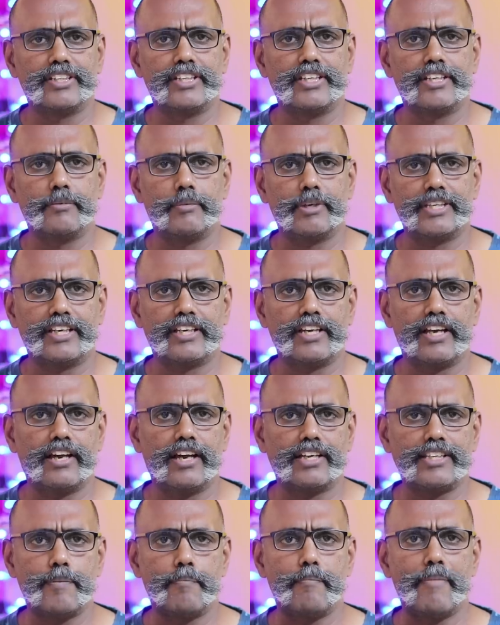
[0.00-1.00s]
வந்து பார்த்திங்கன்னா
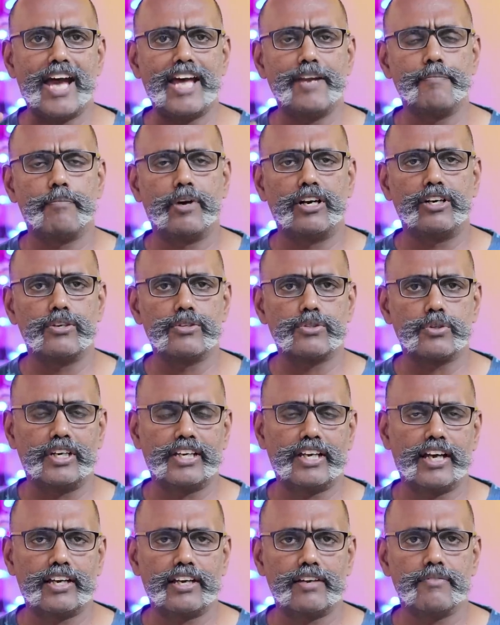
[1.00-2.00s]
அதை பேன் பண்ணணும்னு
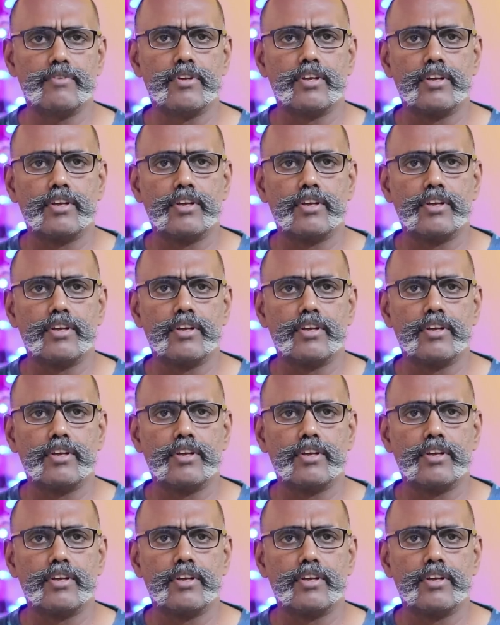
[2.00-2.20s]
சொல்லியிருக்காங்க